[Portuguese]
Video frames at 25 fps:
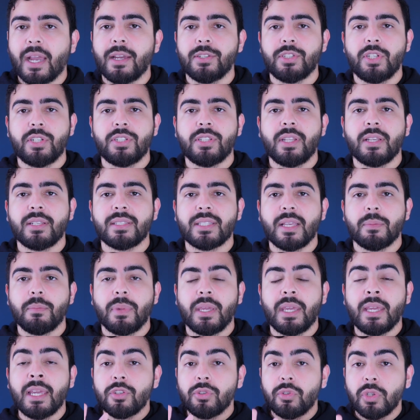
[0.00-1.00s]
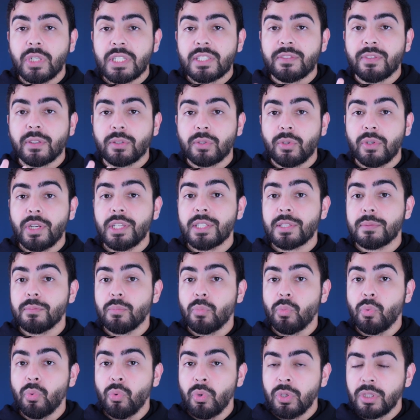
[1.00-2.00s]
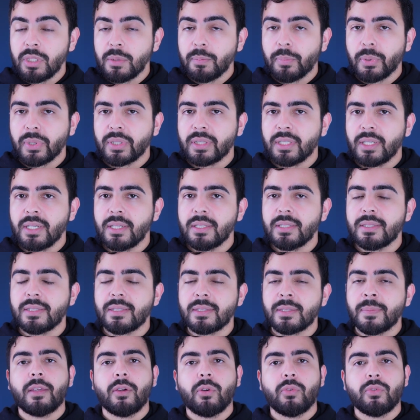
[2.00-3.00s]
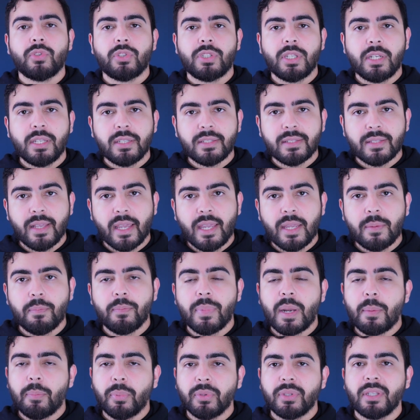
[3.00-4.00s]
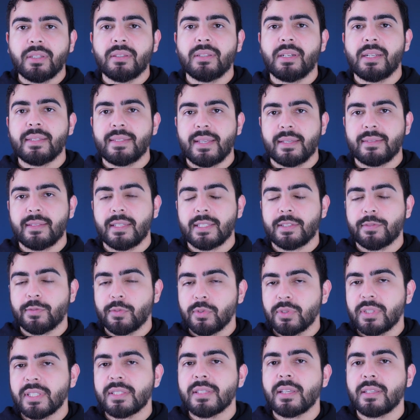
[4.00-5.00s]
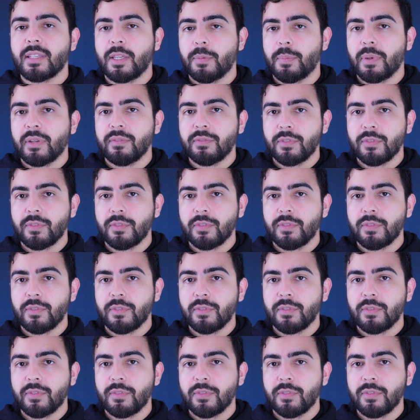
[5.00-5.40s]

a gente tem que saber de dois fatores muito importantes que eu utilizei para poder trazer essas frutas aqui para